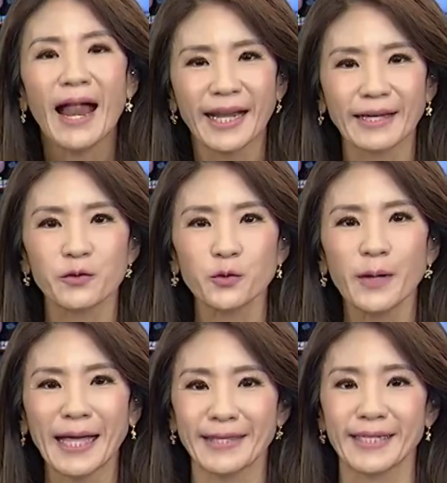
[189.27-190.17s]
脸书
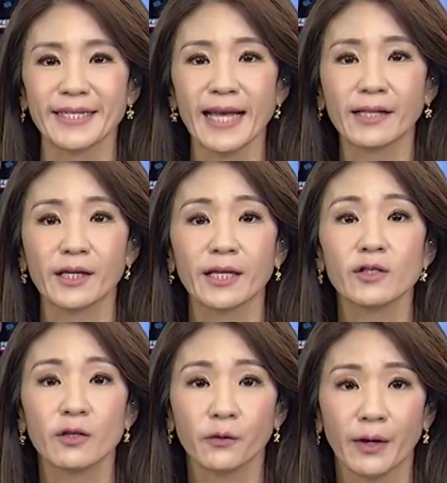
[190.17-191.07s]
和旗下的
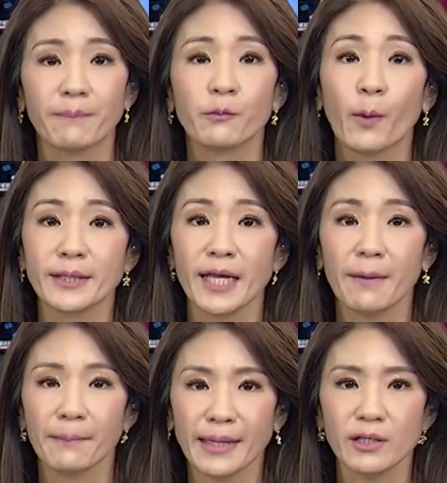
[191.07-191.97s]
Instagram、
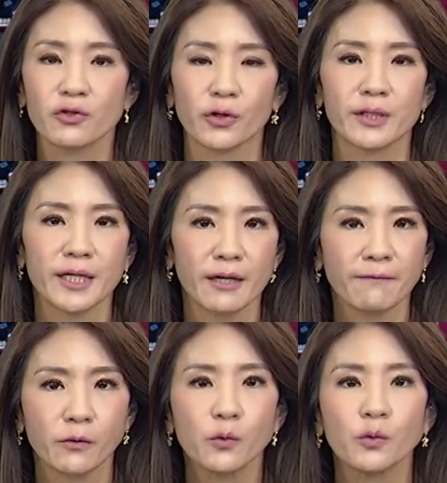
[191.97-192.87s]
WhatsApp、Messenger 这些
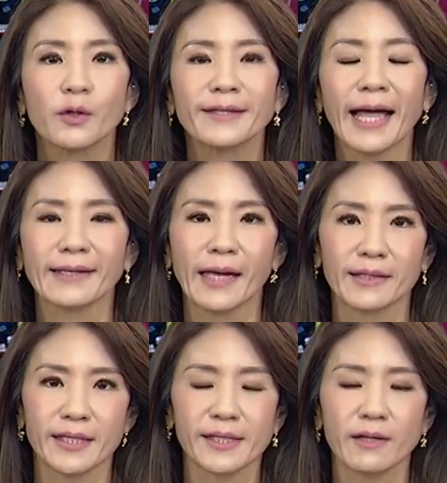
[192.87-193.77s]
服务大宕
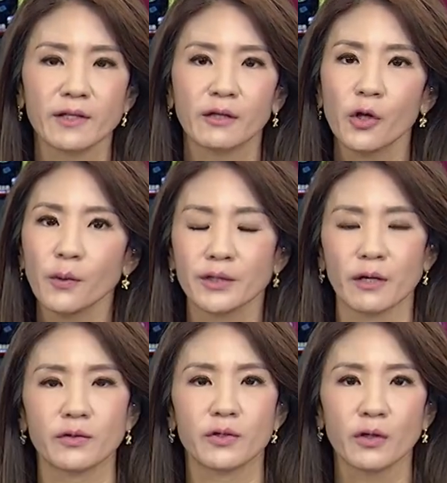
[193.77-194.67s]
机将近六个
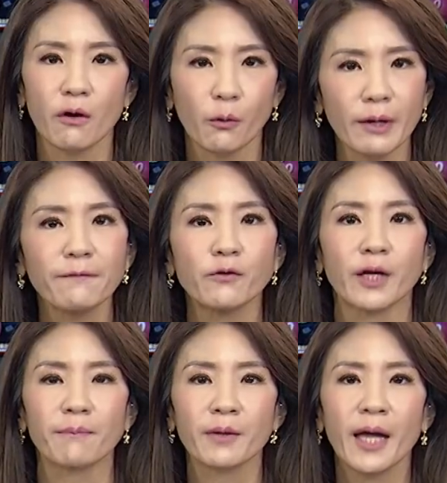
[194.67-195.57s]
小时之后恢复
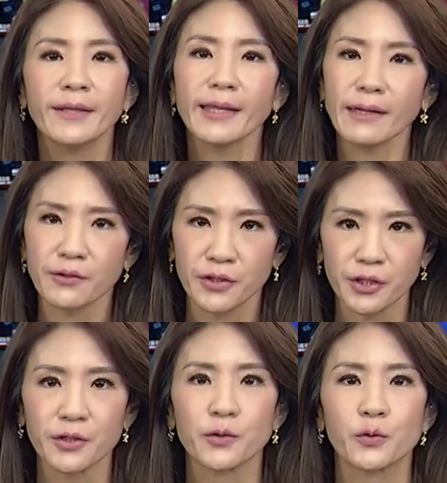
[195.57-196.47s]
了，但
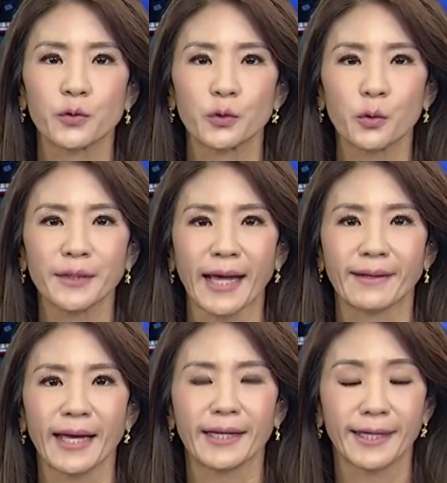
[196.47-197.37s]
是许多
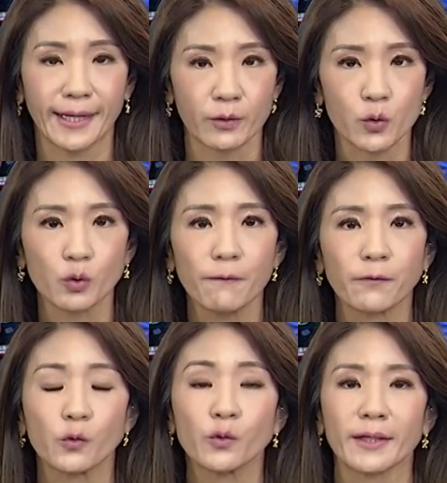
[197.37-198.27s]
仰赖脸书
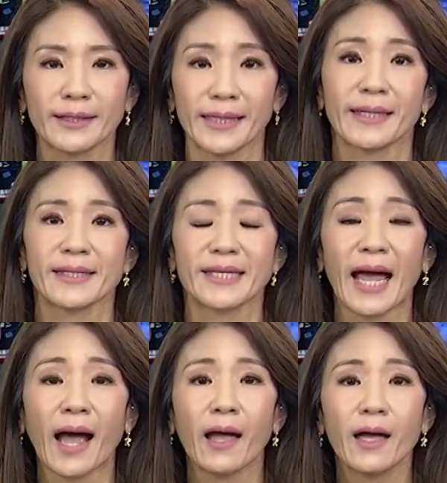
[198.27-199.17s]
服务的店
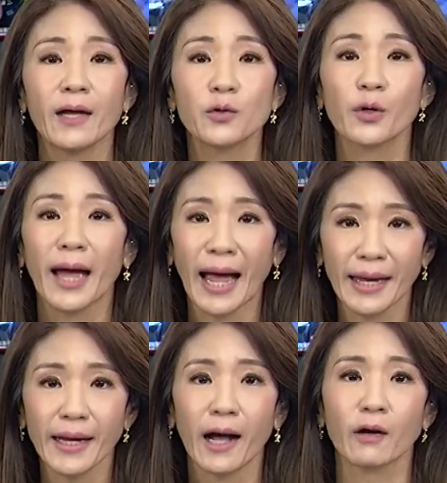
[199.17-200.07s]
家却
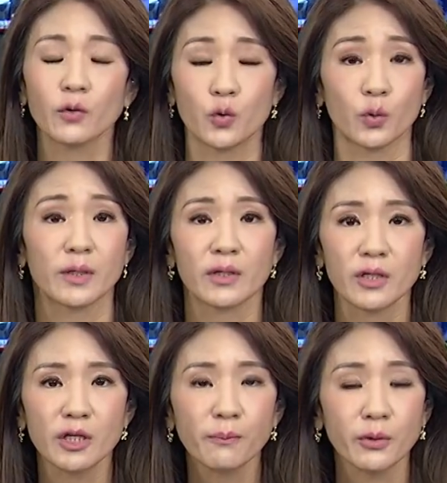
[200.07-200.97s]
哀嚎损
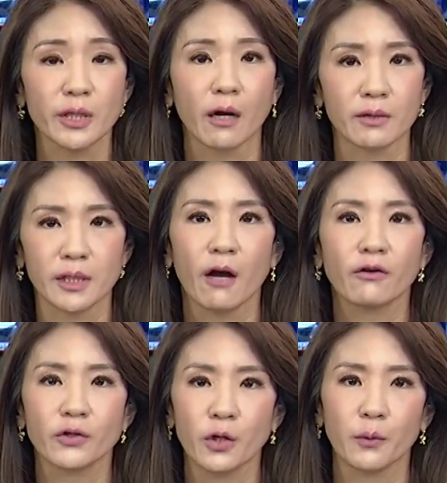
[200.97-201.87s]
失不少
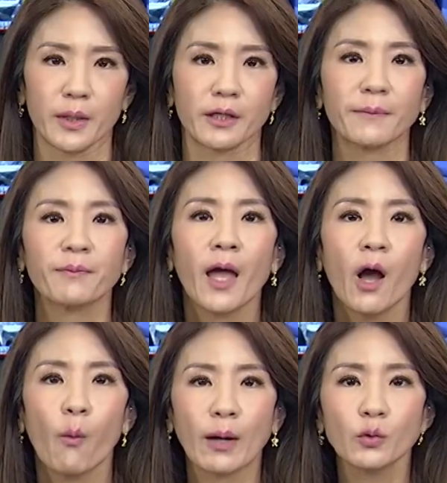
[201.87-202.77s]
销售额。
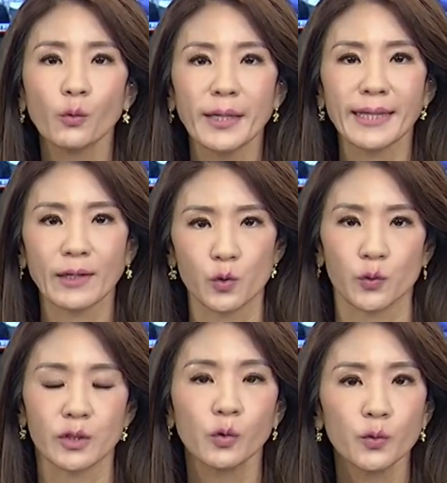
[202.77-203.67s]
网络观察
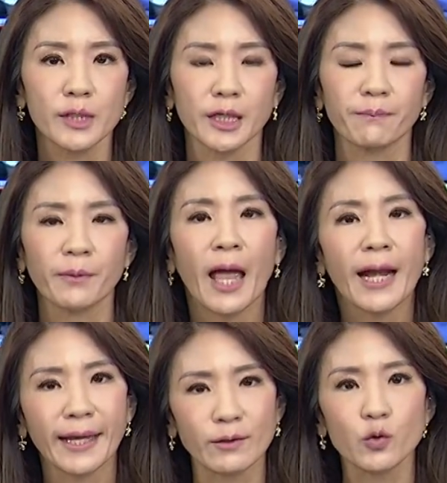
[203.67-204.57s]
组织估计，
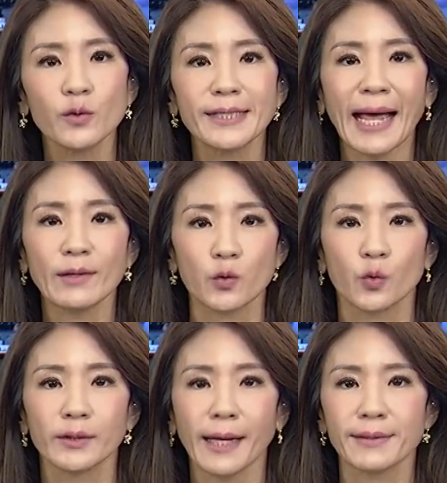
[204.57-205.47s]
脸书家
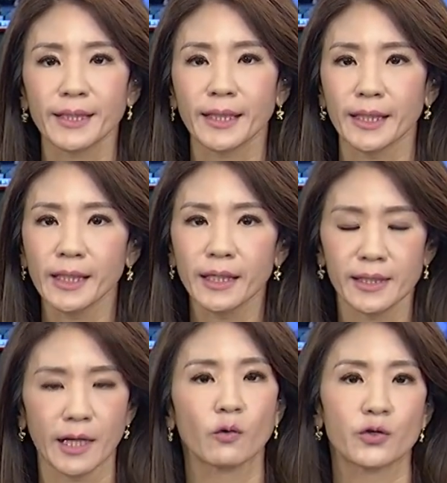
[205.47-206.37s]
族宕机一个
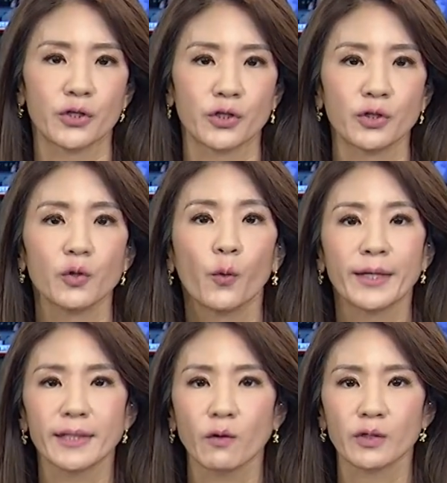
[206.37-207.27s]
小时
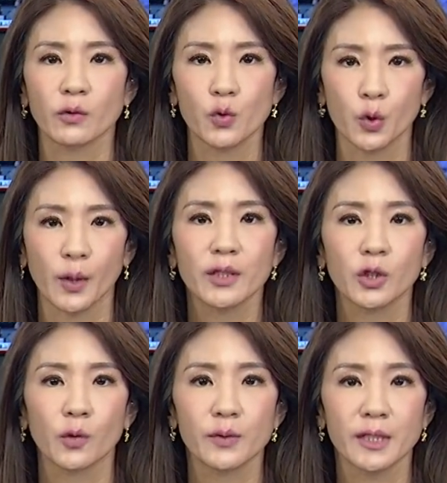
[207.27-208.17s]
会造成全
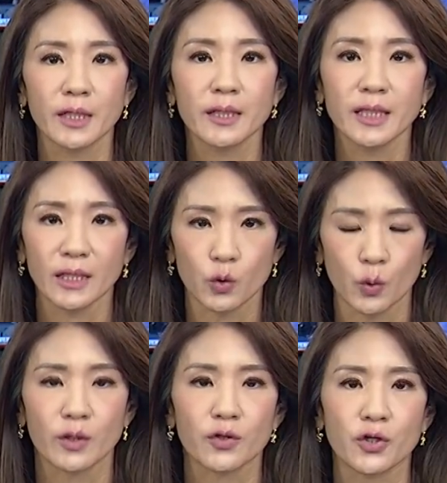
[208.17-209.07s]
球经济
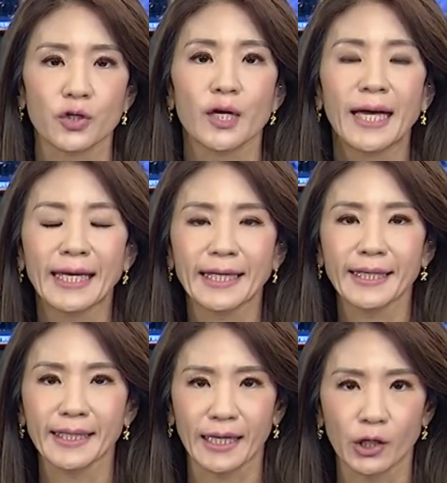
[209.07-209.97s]
损失
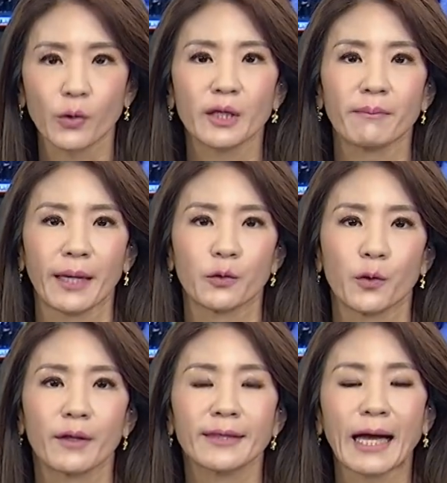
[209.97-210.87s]
一点六亿美
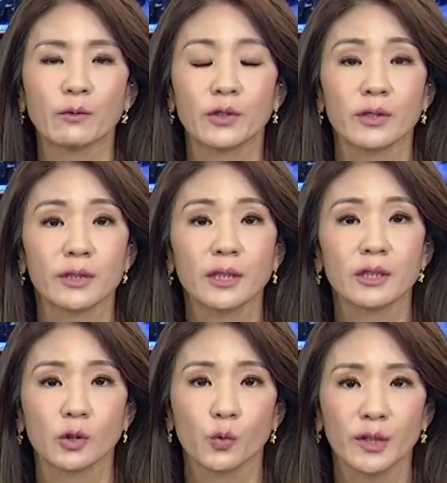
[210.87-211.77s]
元，大约是四
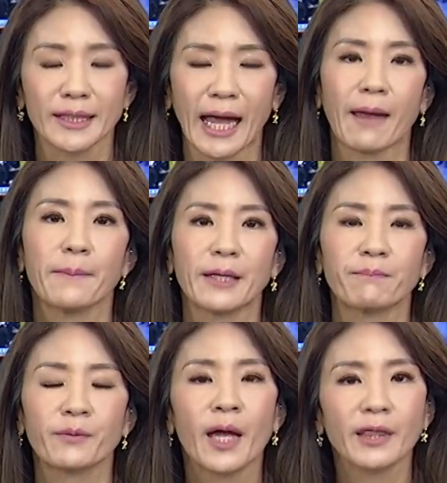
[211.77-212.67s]
十五亿台币。
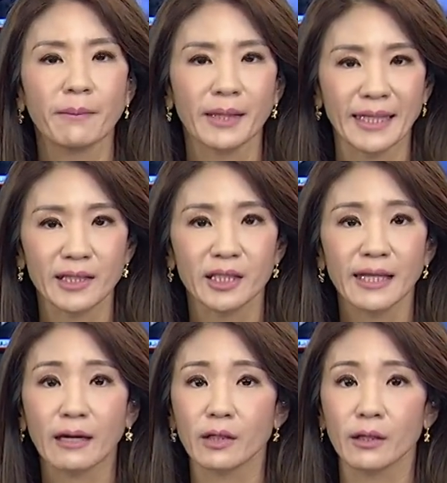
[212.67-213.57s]
那么一次
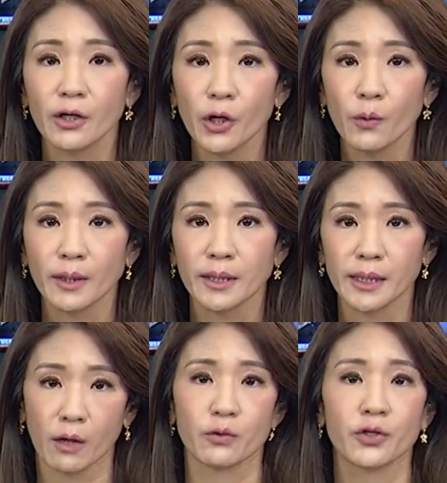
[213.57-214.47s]
宕了六个
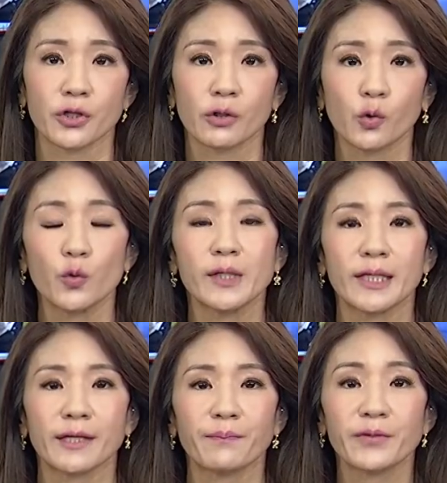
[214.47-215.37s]
小时，估
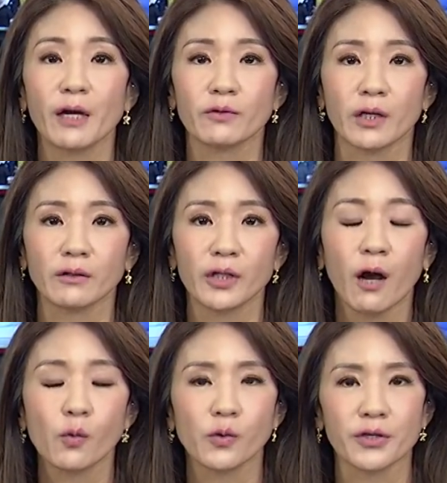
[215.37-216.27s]
计。造成
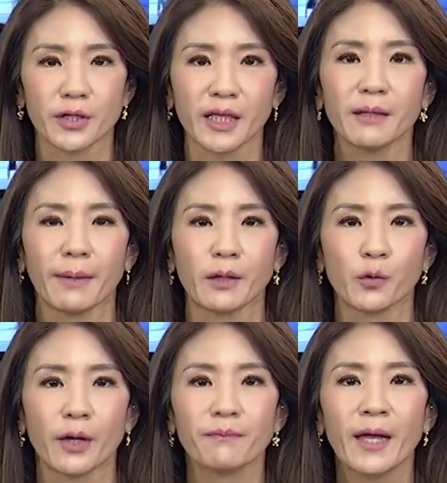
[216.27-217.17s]
超过十亿美
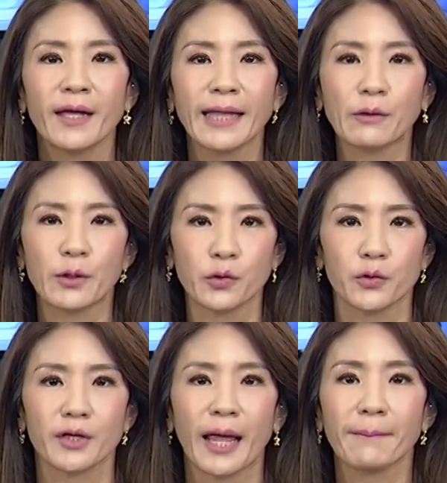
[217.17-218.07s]
元，大约就
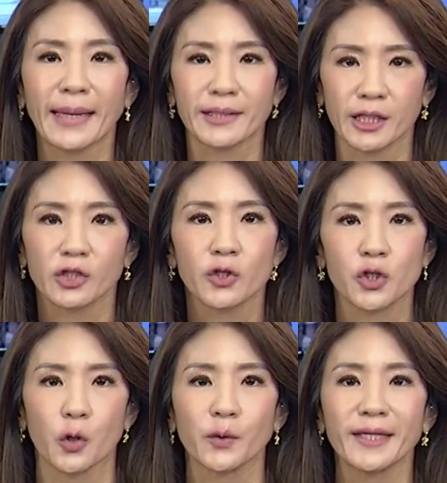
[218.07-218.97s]
是两百七十
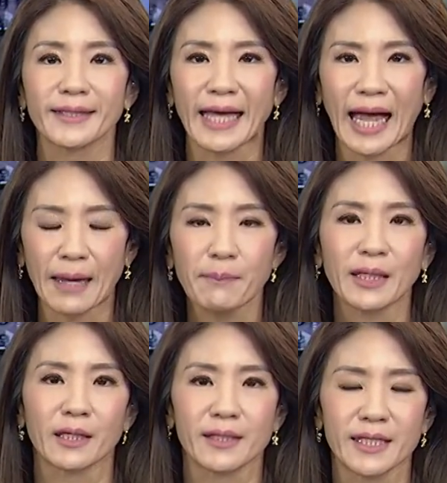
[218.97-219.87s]
九亿台币
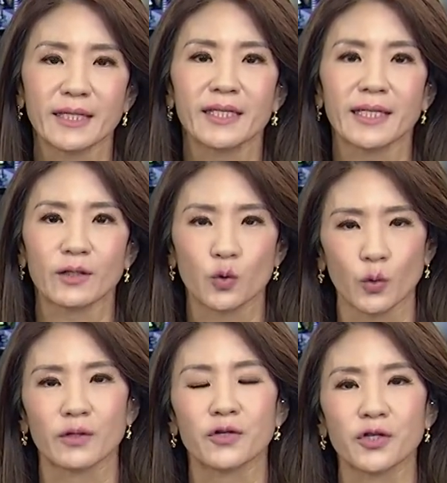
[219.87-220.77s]
的经济
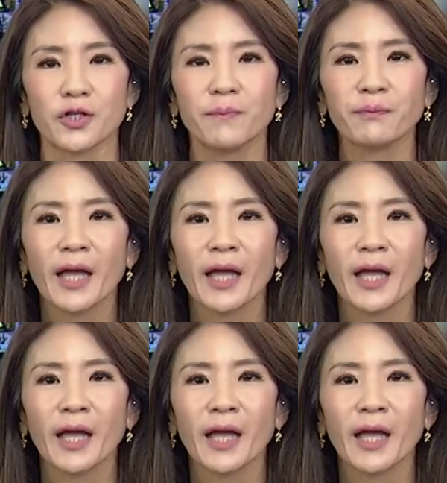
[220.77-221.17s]
损失。